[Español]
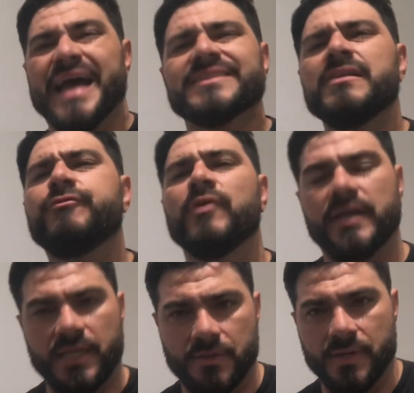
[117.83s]
Así fue
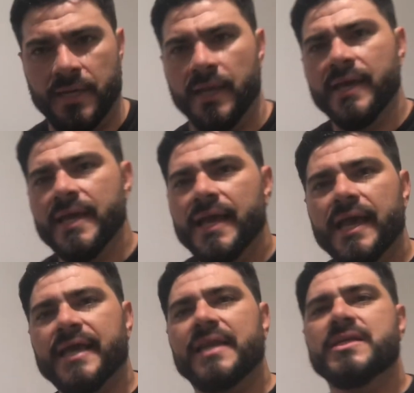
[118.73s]
River,
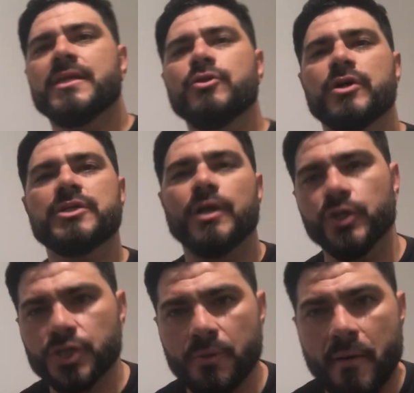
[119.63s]
eh, creyendo que se
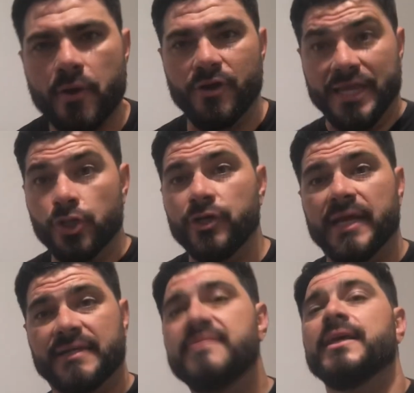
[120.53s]
los llevaba con la
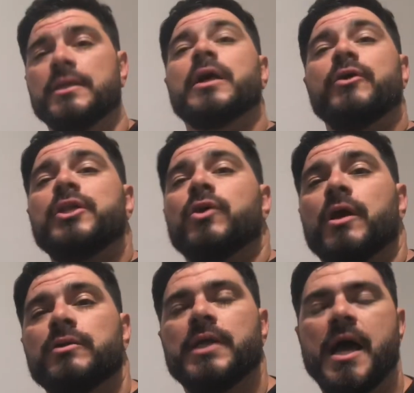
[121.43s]
historia reciente, con esto que
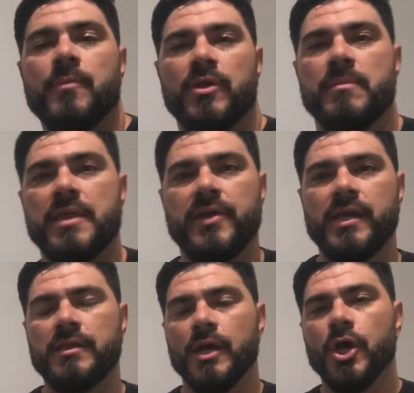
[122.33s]
contábamos de
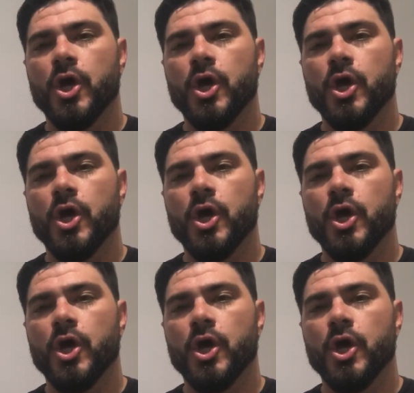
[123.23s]
Madrid